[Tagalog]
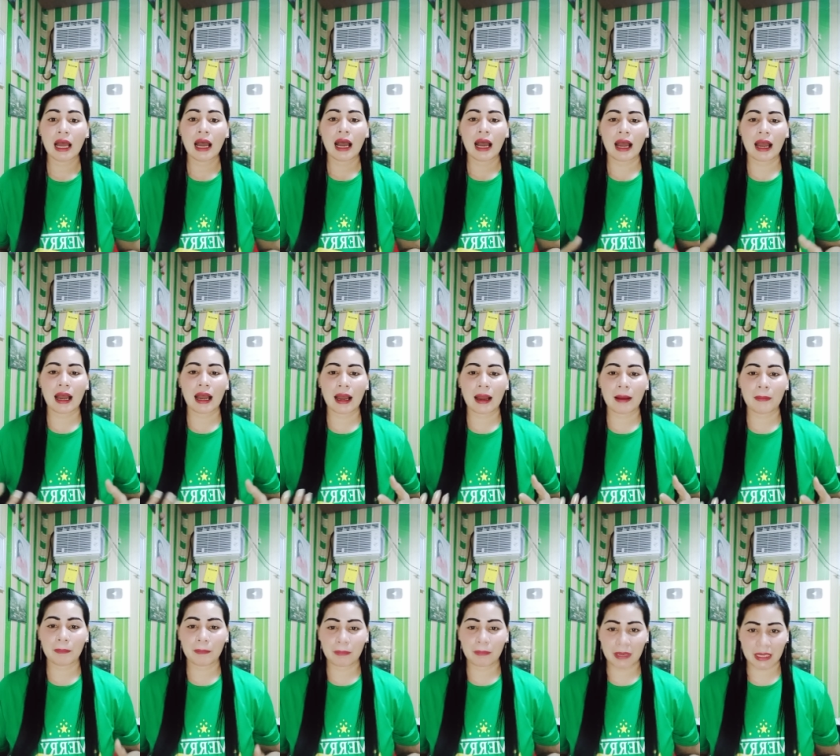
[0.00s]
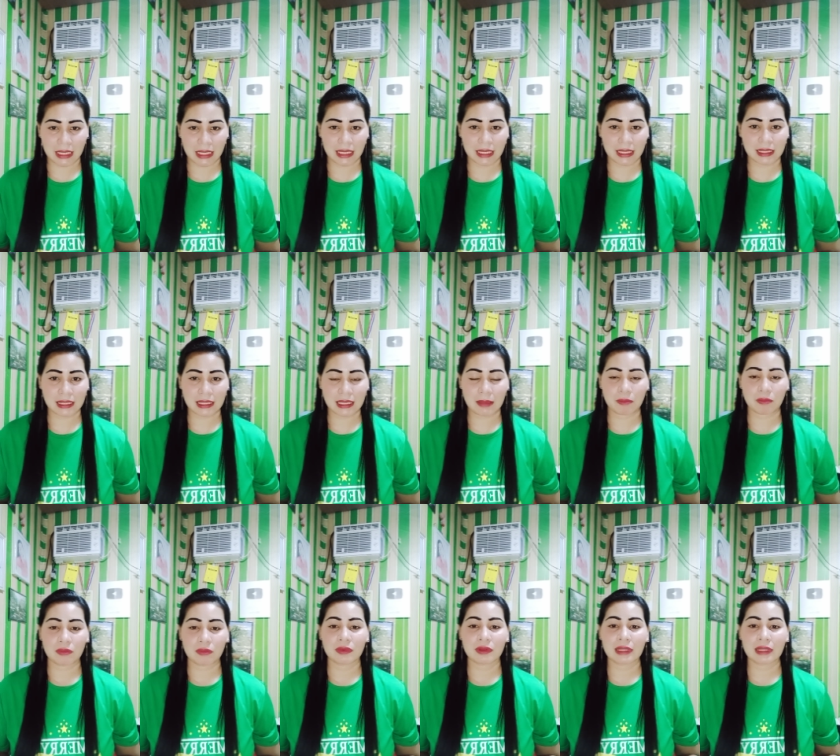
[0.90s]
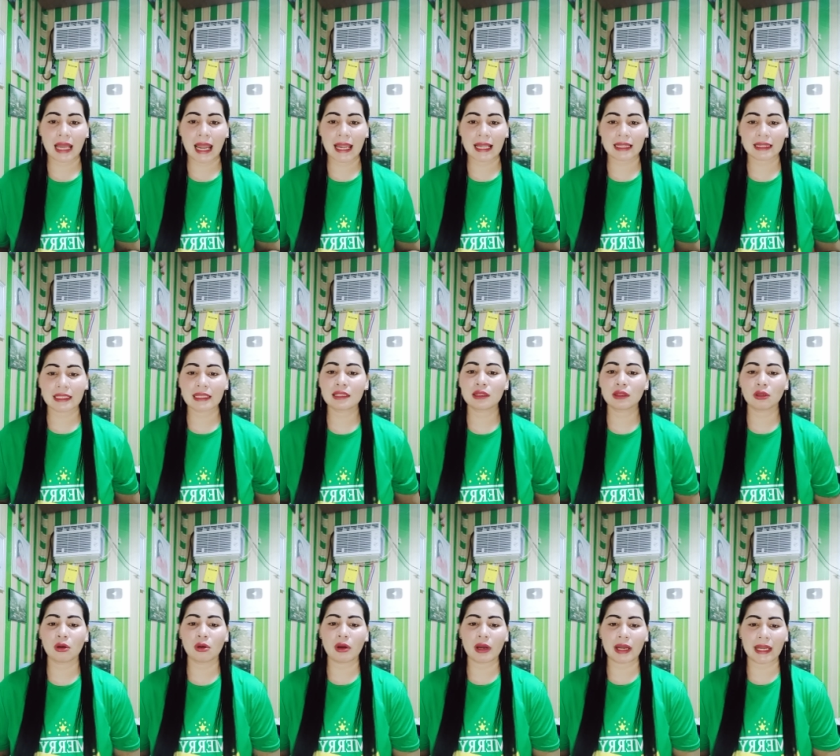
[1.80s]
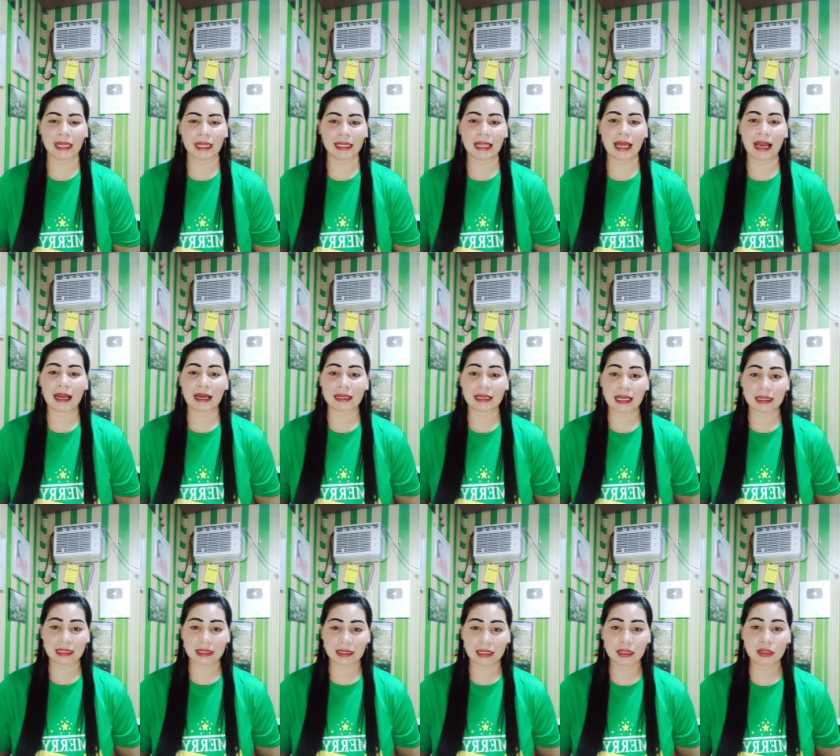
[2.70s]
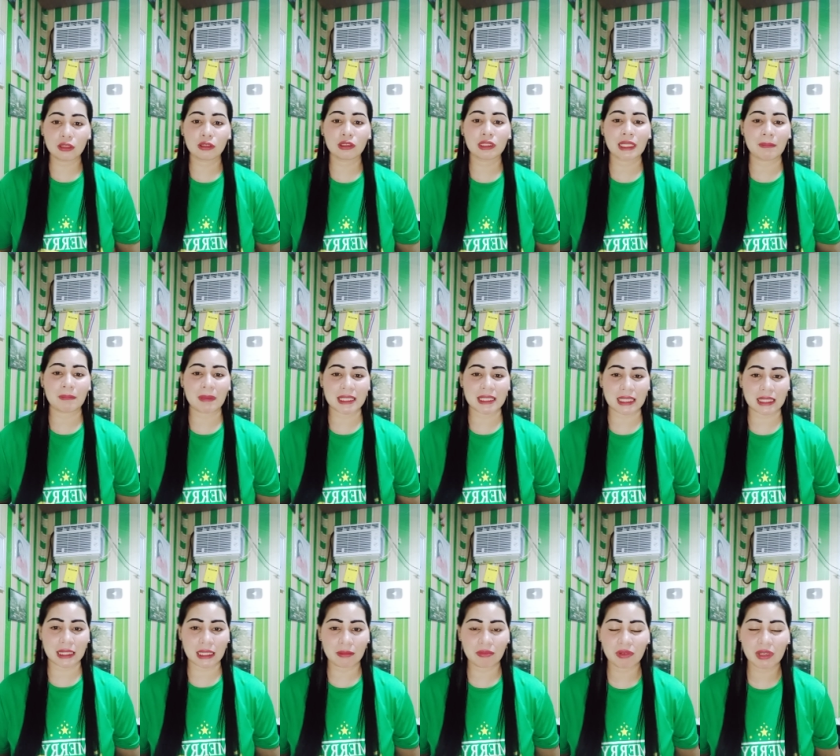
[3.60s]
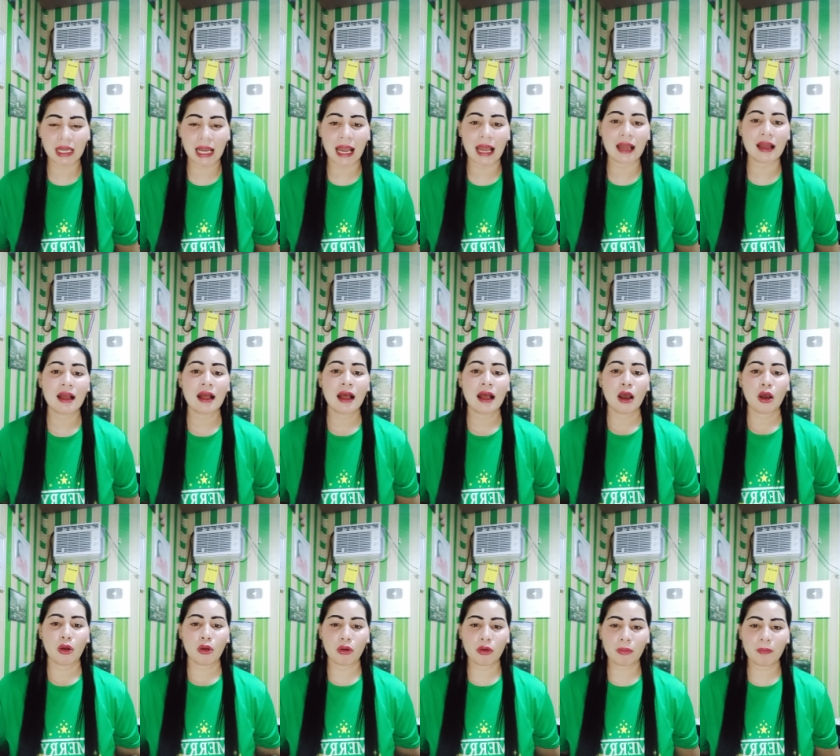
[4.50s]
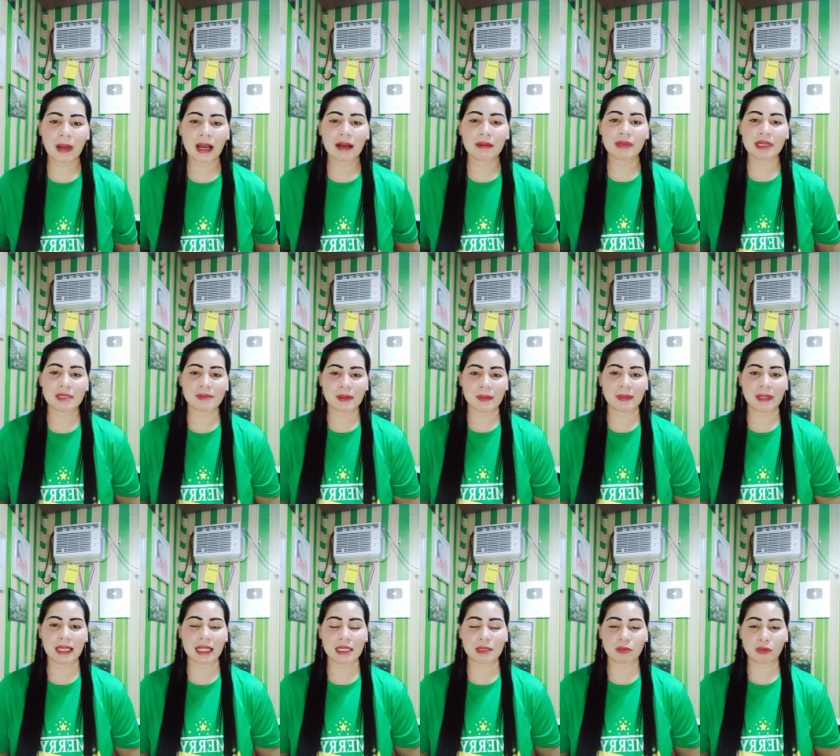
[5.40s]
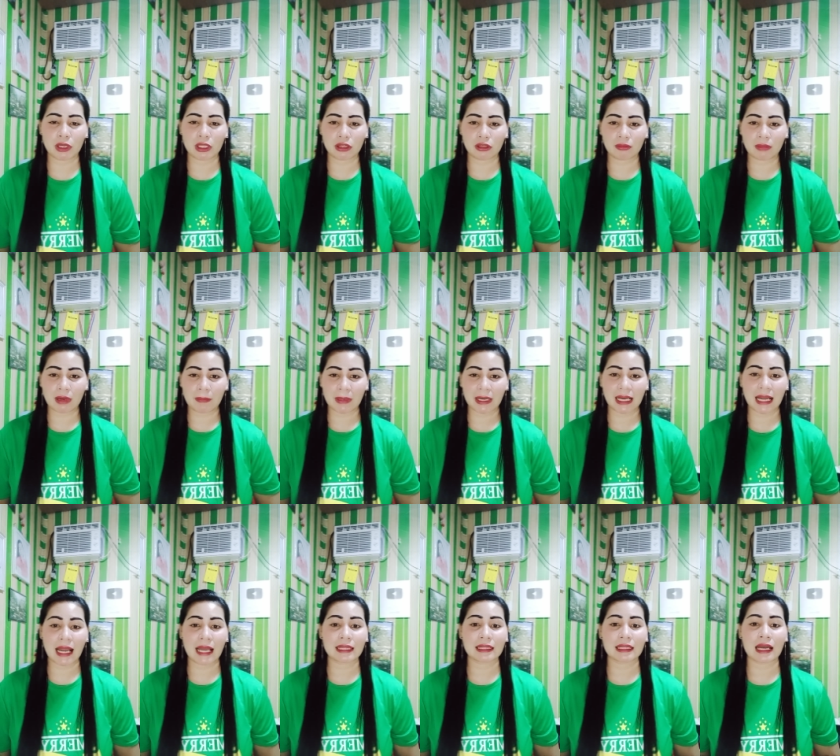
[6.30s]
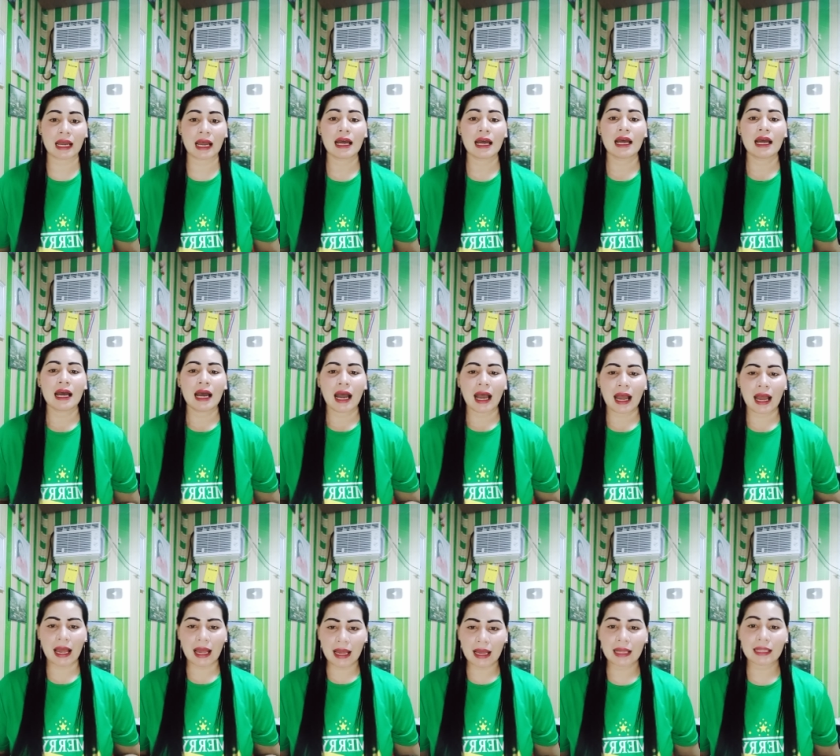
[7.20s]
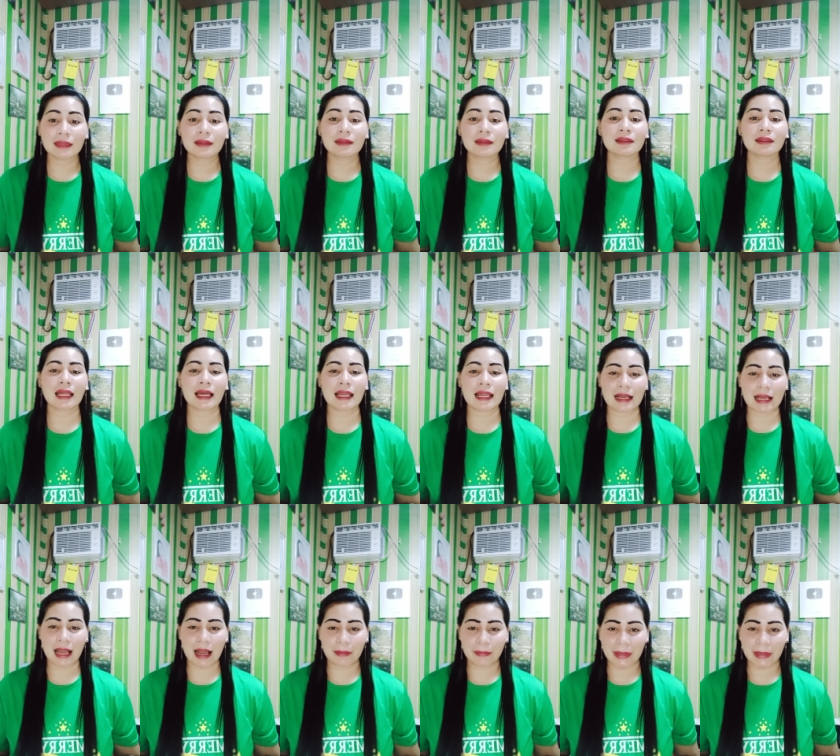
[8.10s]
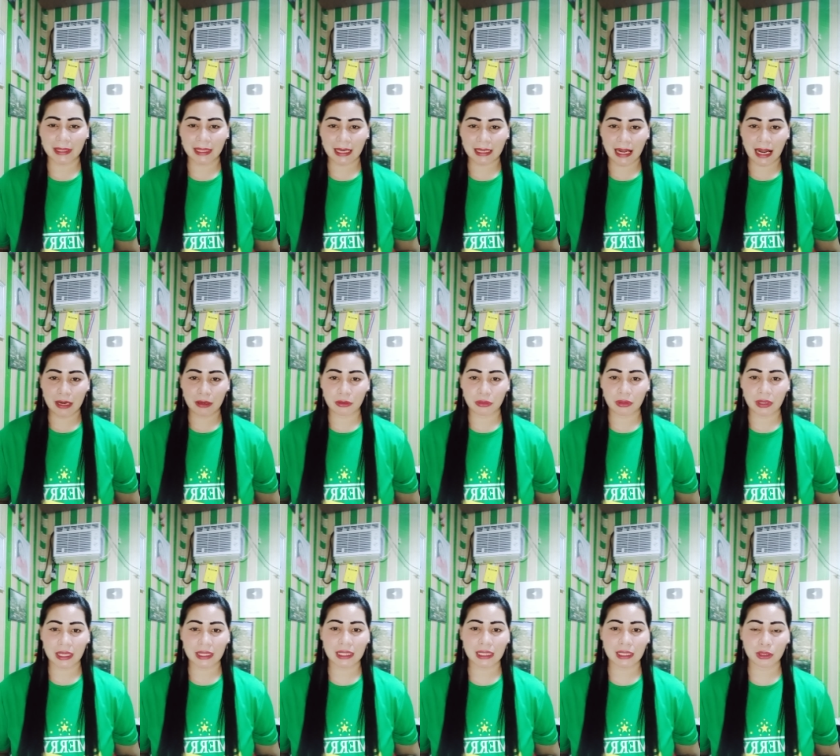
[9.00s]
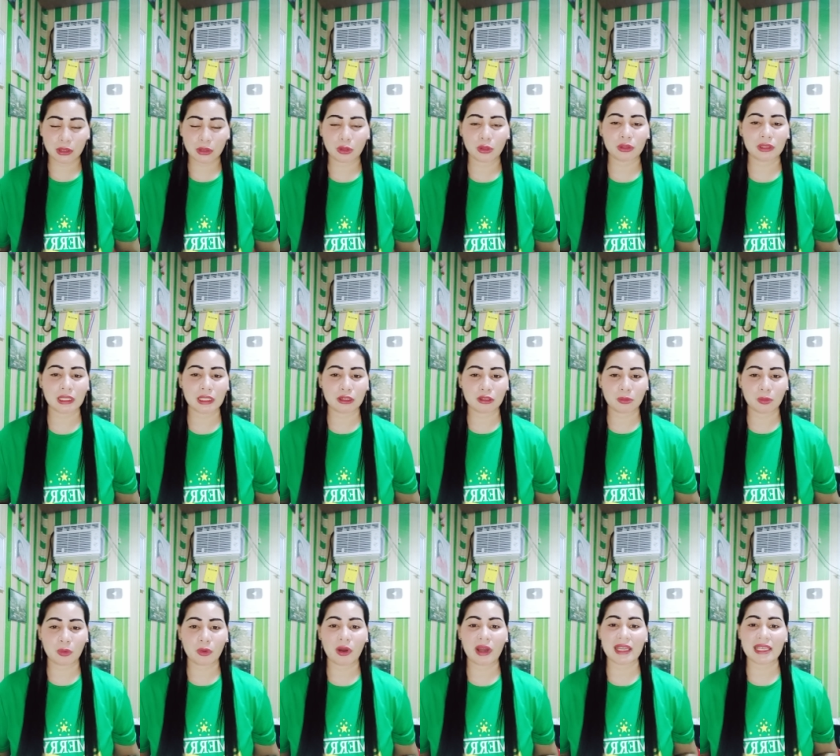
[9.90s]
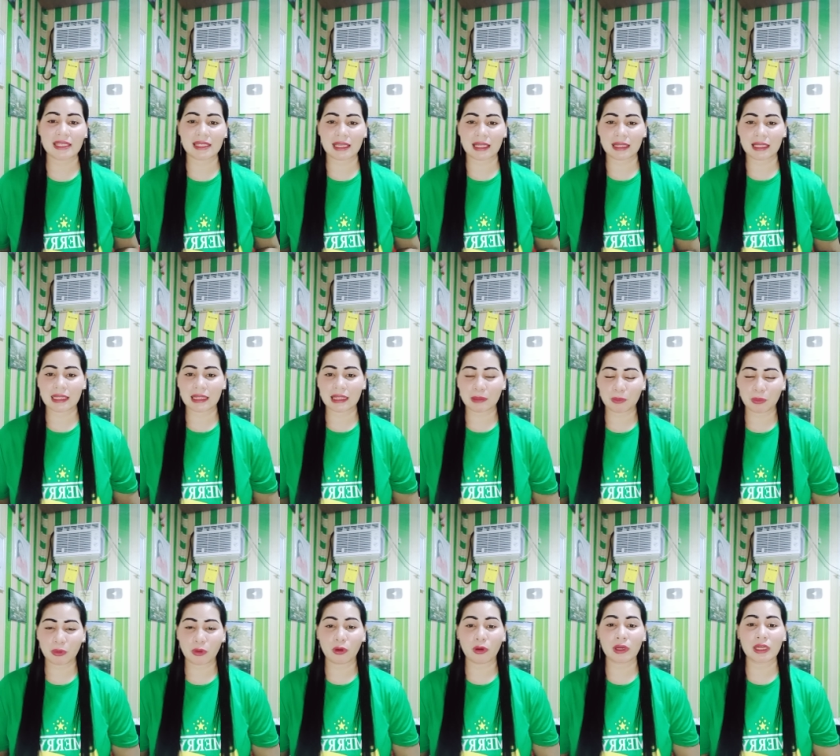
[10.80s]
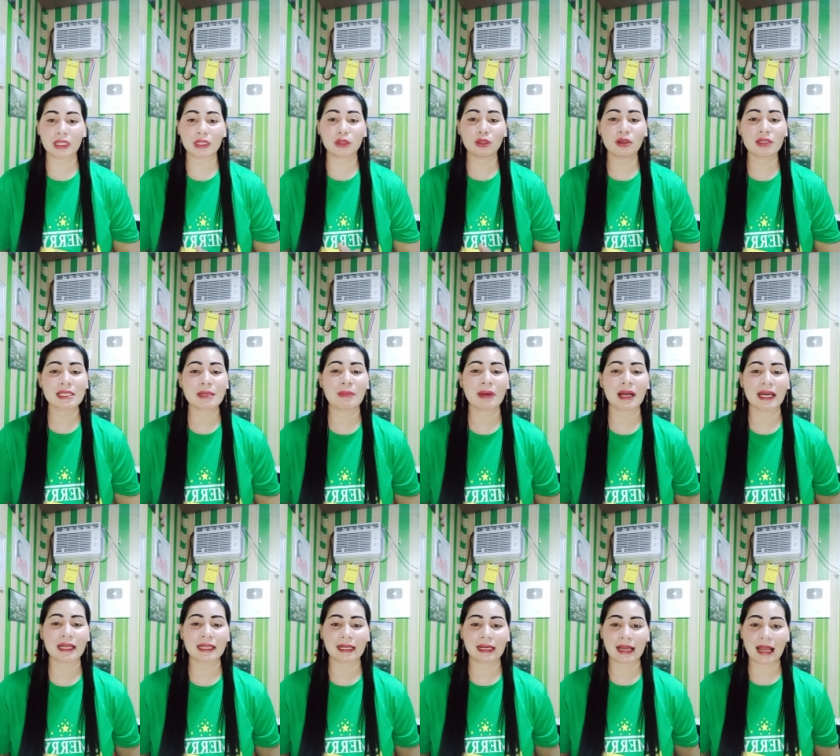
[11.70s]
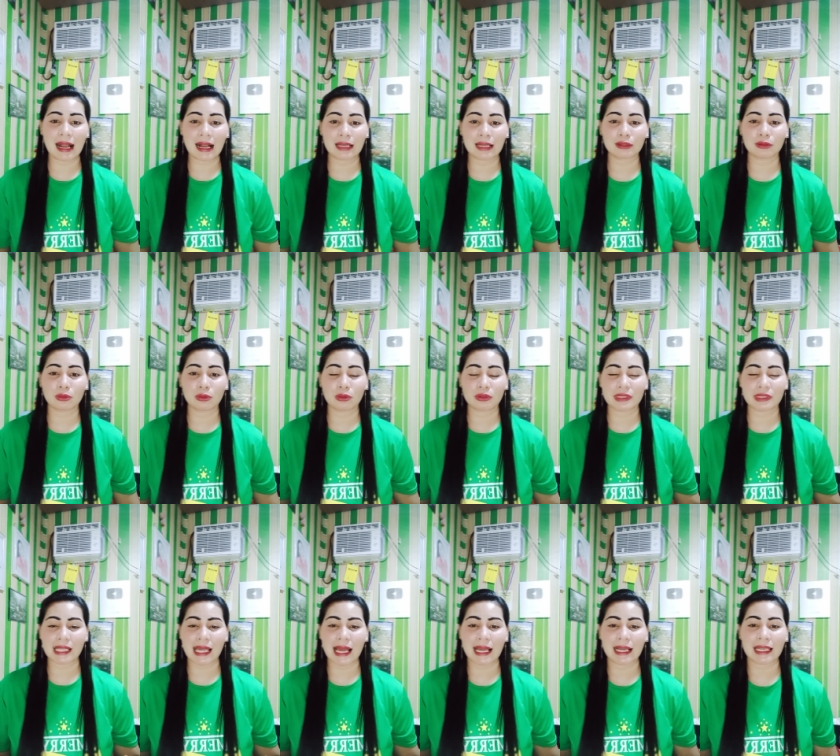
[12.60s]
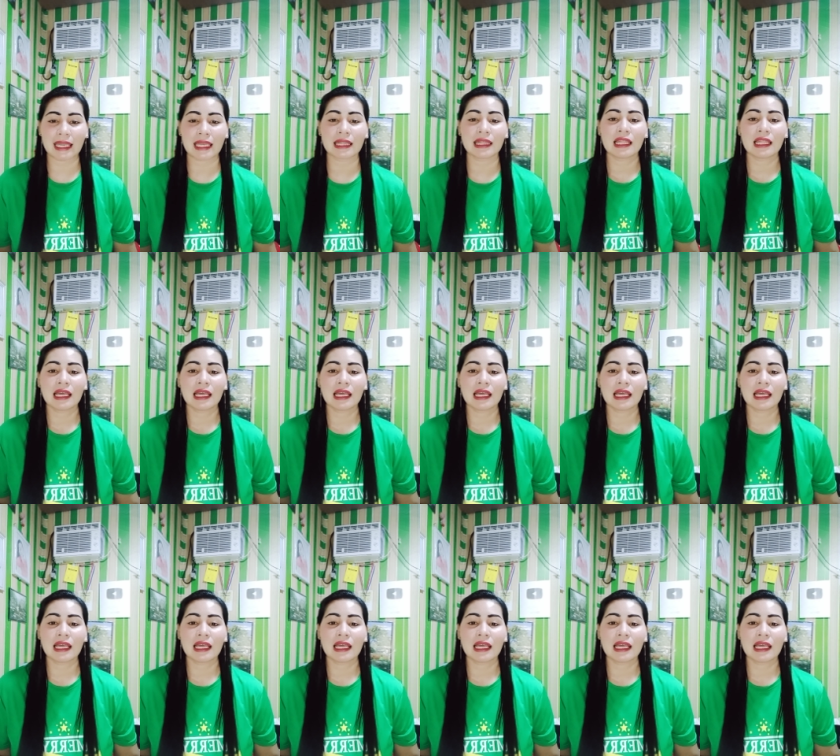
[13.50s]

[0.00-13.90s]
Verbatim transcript: uh, pag-iisip. Dahil dito, kailangan natin dito na positive ka upang mas mabilis mo itong mapagana at talagang mananalo ka dito. Dito po ay isa din po ito sa mga nakakatulong sa akin